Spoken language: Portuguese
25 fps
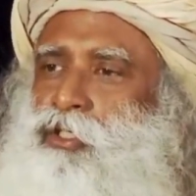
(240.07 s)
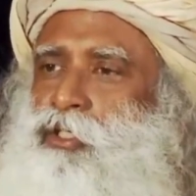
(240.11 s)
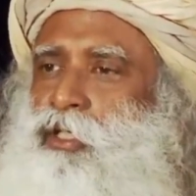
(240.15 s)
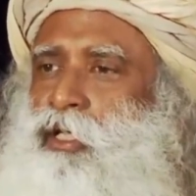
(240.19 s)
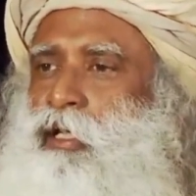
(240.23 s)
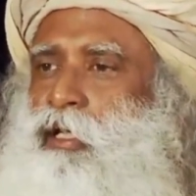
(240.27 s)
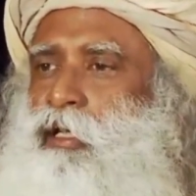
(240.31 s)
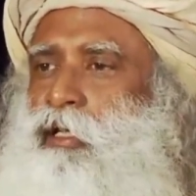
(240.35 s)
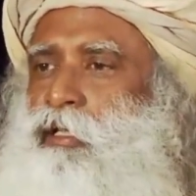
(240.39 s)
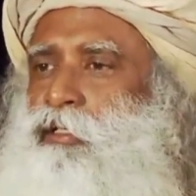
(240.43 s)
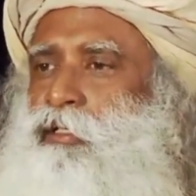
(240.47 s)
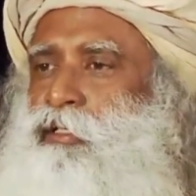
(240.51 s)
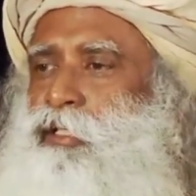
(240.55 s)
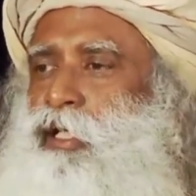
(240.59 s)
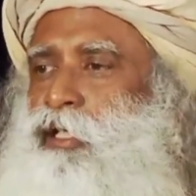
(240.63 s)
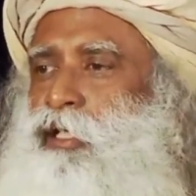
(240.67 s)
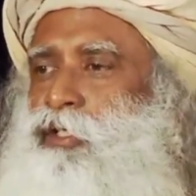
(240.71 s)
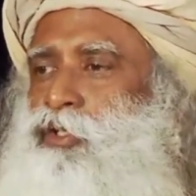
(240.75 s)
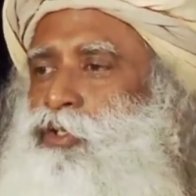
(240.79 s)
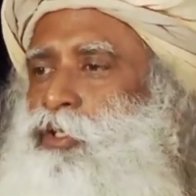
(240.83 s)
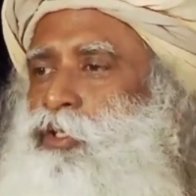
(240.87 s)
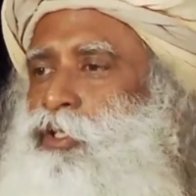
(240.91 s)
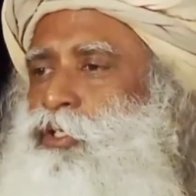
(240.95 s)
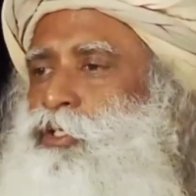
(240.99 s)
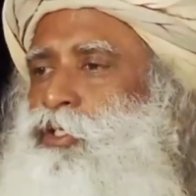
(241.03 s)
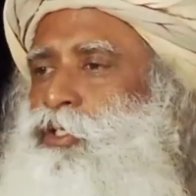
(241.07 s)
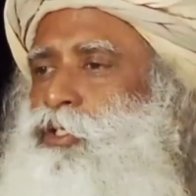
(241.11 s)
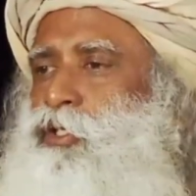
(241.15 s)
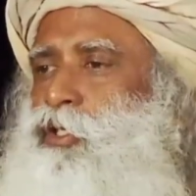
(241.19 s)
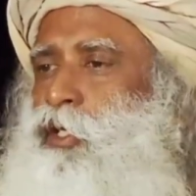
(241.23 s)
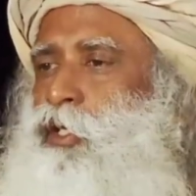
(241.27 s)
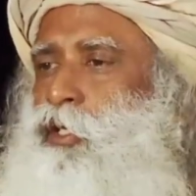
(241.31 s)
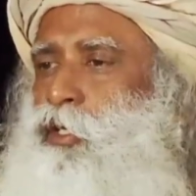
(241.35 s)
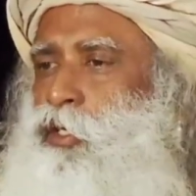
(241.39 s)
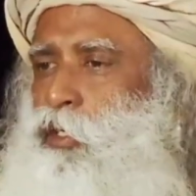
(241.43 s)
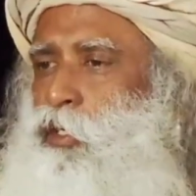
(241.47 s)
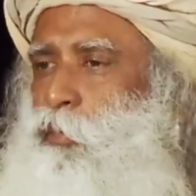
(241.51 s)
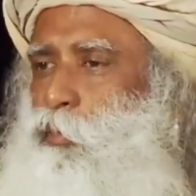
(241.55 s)
apenas uma repetição
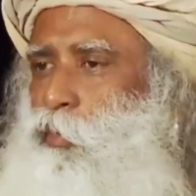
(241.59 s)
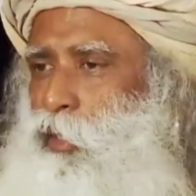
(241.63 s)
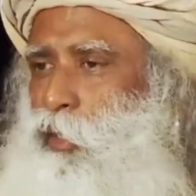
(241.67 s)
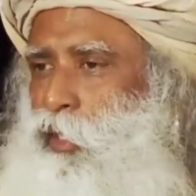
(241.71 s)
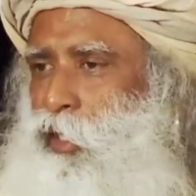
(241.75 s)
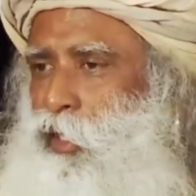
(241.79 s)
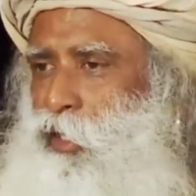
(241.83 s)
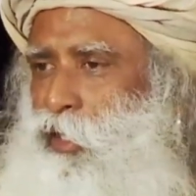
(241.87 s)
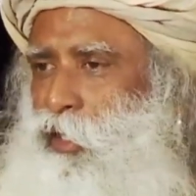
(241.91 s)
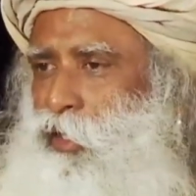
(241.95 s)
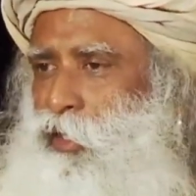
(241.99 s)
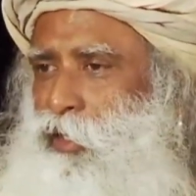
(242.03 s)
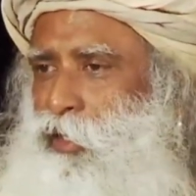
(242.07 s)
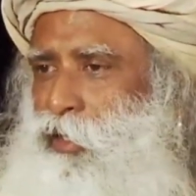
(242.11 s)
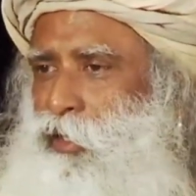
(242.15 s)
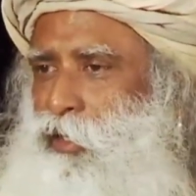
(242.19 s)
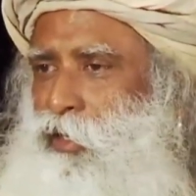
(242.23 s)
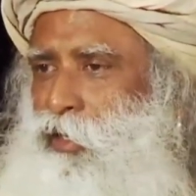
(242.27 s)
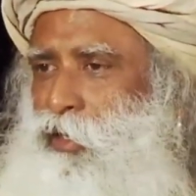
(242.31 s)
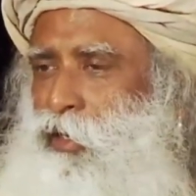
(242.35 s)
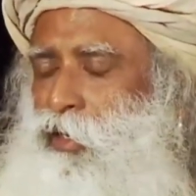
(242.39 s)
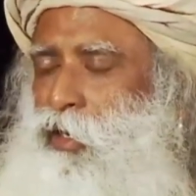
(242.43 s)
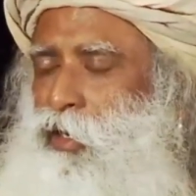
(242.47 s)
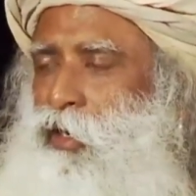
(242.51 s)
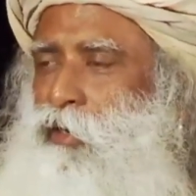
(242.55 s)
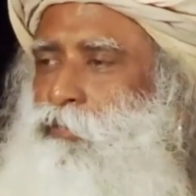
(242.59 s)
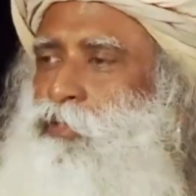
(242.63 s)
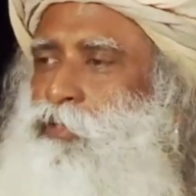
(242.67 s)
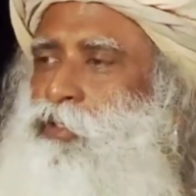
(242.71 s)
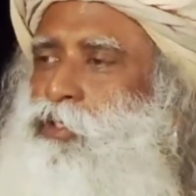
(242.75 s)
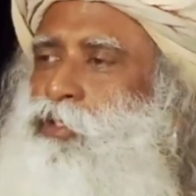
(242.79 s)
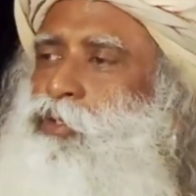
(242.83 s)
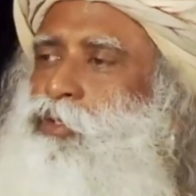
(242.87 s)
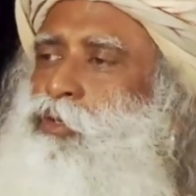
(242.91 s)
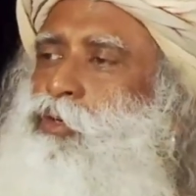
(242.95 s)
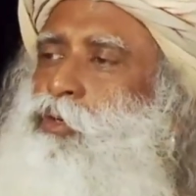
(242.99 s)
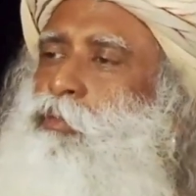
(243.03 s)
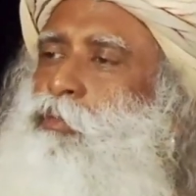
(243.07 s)
exagerada de
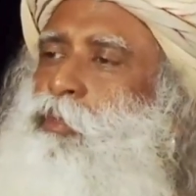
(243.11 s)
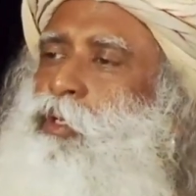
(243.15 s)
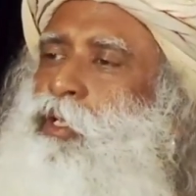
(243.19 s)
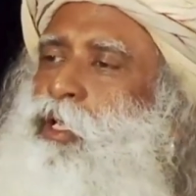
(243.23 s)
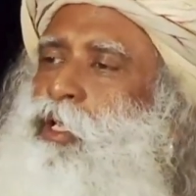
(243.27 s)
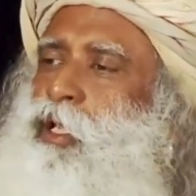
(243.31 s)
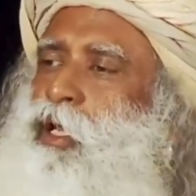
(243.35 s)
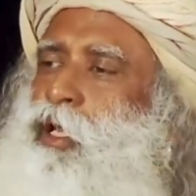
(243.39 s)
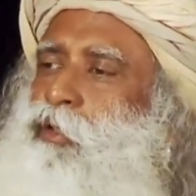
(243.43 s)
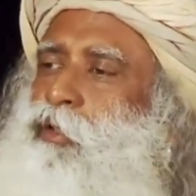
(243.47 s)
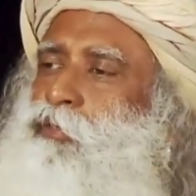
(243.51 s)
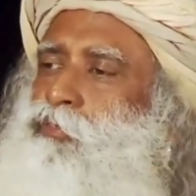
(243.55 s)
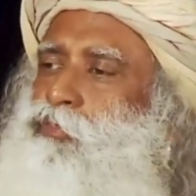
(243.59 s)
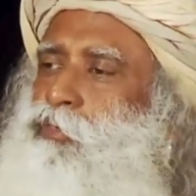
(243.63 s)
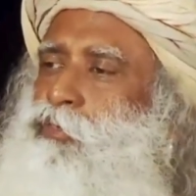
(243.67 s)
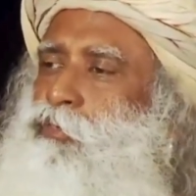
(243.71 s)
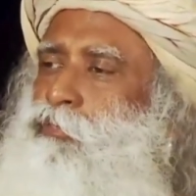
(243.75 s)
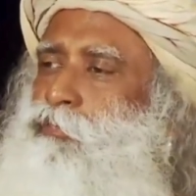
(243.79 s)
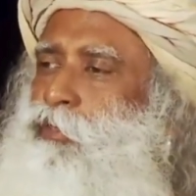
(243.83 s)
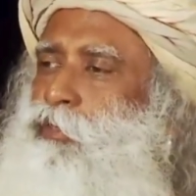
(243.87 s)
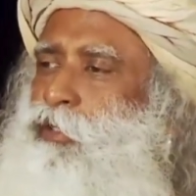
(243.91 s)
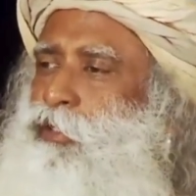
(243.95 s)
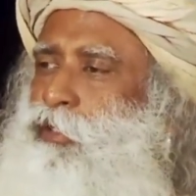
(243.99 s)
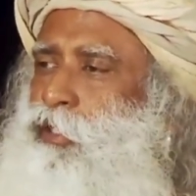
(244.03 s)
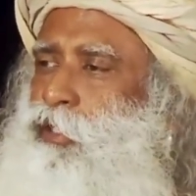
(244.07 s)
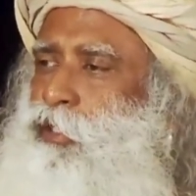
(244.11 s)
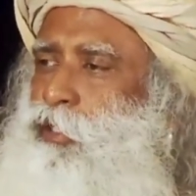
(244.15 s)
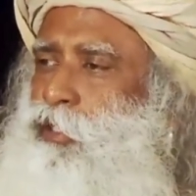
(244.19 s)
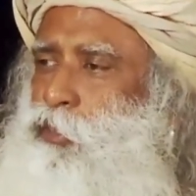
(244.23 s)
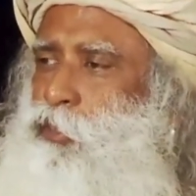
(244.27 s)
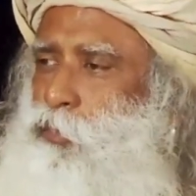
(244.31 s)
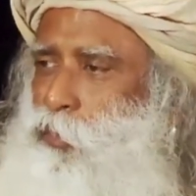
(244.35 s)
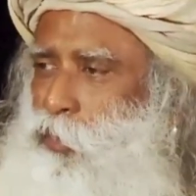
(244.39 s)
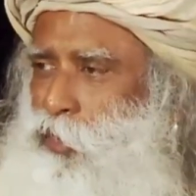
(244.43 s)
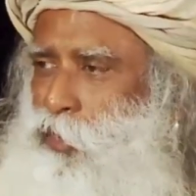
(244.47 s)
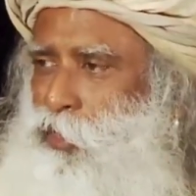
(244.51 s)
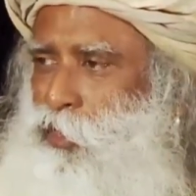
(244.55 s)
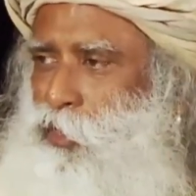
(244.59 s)
tantas coisas não realizadas
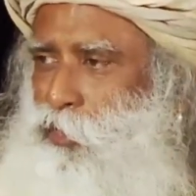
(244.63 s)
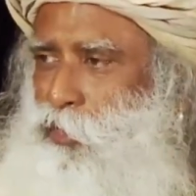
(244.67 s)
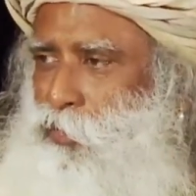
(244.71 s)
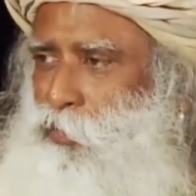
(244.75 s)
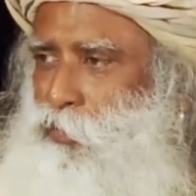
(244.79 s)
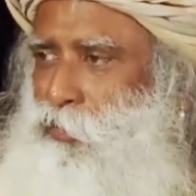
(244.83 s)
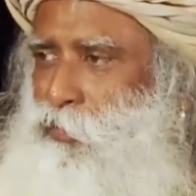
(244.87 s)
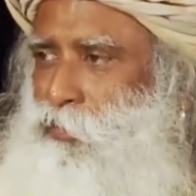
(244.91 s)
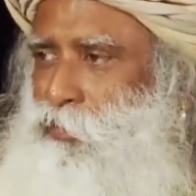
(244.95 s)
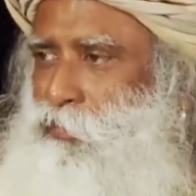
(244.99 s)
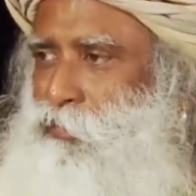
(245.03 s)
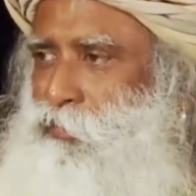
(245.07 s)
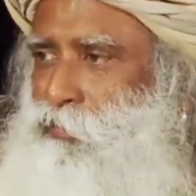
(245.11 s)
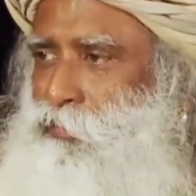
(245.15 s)
dentro de você.